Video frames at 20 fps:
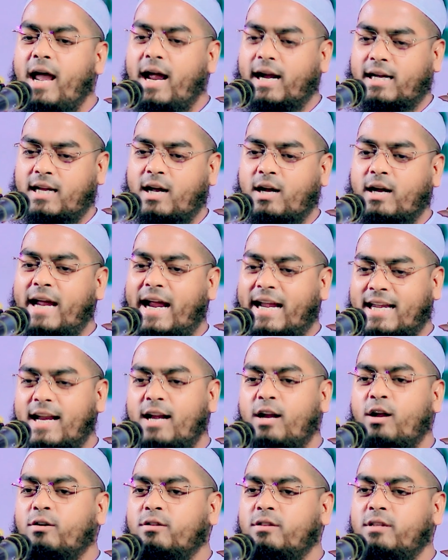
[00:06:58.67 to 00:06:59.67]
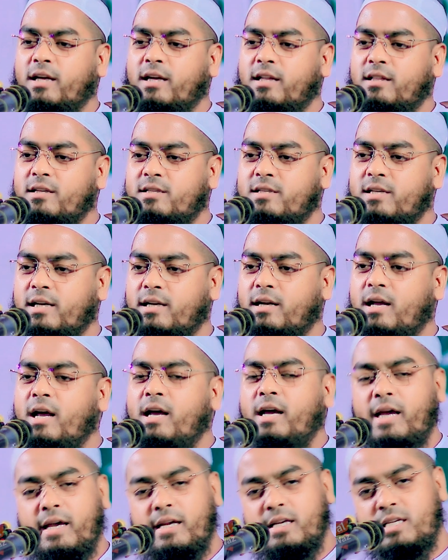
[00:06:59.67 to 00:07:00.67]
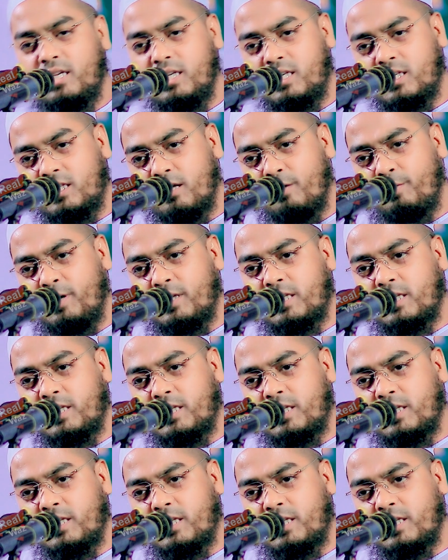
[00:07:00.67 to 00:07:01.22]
একটা ক্যাটালগ দিয়ে দিছেন এই সিস্টেমে